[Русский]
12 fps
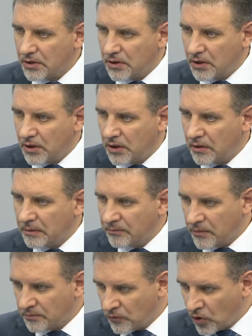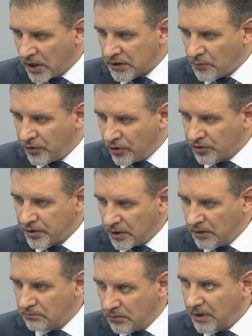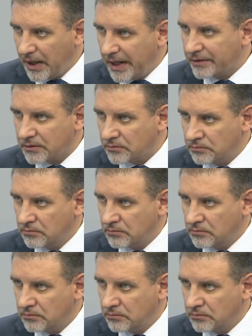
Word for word: а, ну когда придет это